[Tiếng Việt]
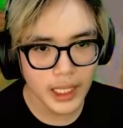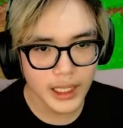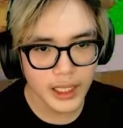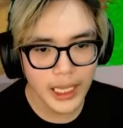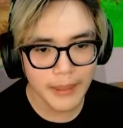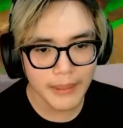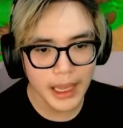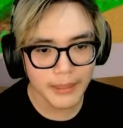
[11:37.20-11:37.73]
là
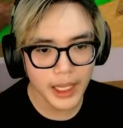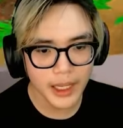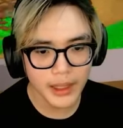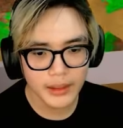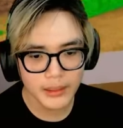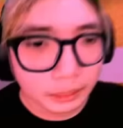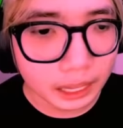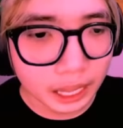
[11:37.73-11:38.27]
thứ em nhắm
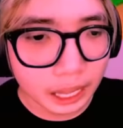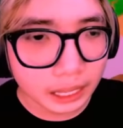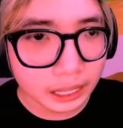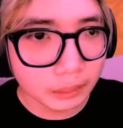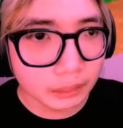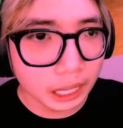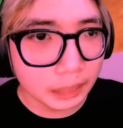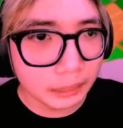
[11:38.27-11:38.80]
đến bởi vì
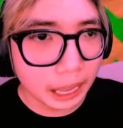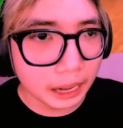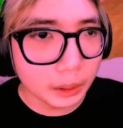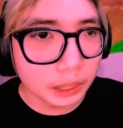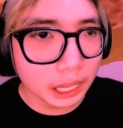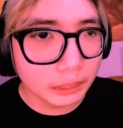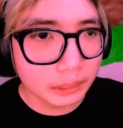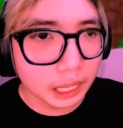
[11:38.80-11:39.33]
trong team hero
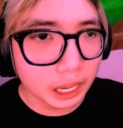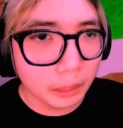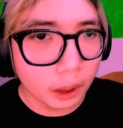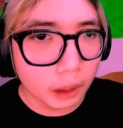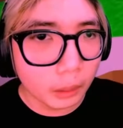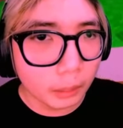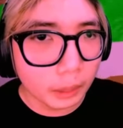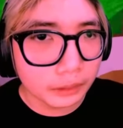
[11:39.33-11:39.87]
team chỉ có
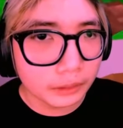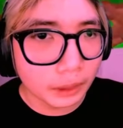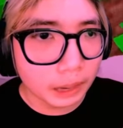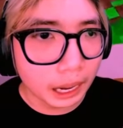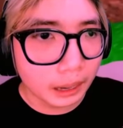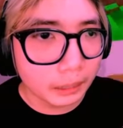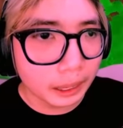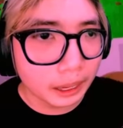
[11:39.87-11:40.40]
mỗi một mình phong
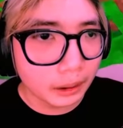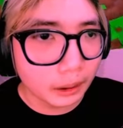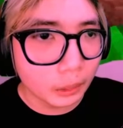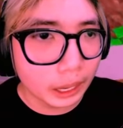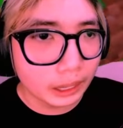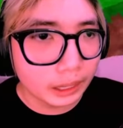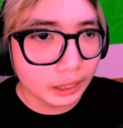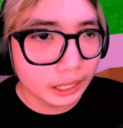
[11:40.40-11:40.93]
cận mới
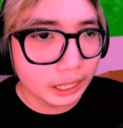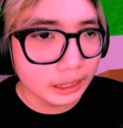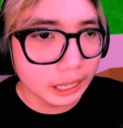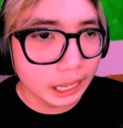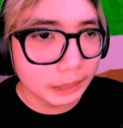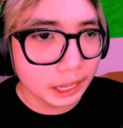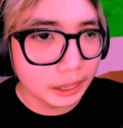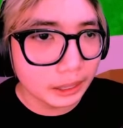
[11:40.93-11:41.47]
quyền được giữ
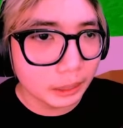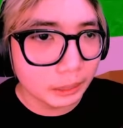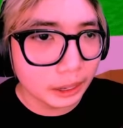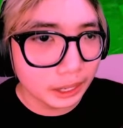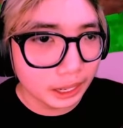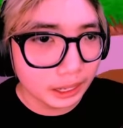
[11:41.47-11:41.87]
kim cương trong người